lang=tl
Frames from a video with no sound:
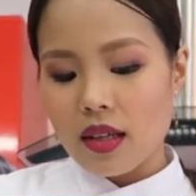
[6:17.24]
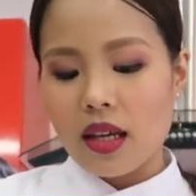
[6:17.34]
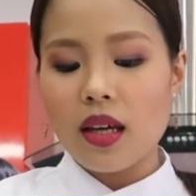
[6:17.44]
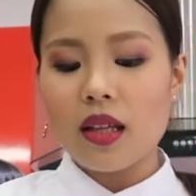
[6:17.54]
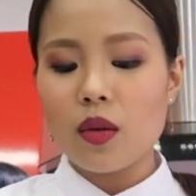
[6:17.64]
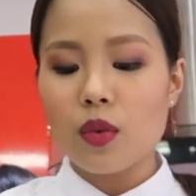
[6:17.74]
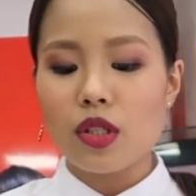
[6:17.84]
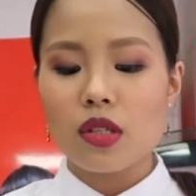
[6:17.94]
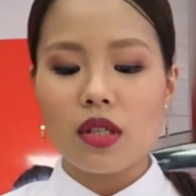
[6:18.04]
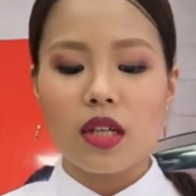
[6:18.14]
Okay, and then we're
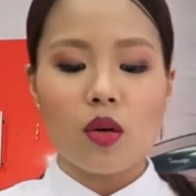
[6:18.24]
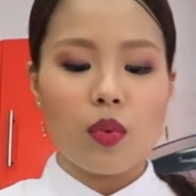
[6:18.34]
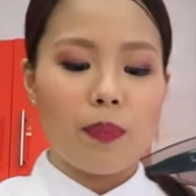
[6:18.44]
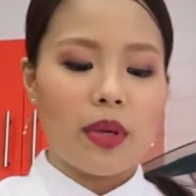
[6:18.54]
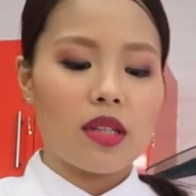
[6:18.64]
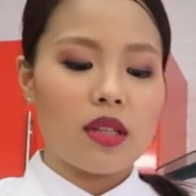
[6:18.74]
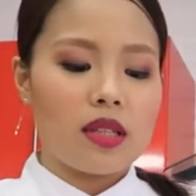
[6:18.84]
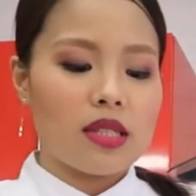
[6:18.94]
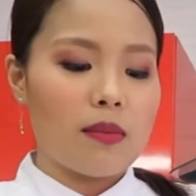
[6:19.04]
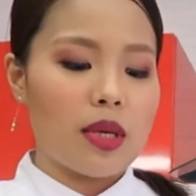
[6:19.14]
just gonna whip it
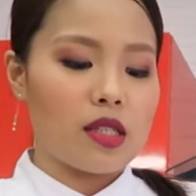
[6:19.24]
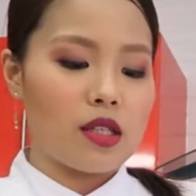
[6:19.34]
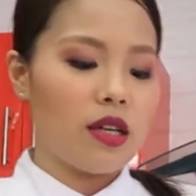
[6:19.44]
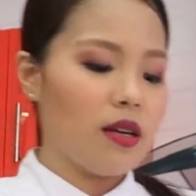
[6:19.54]
sa mixer.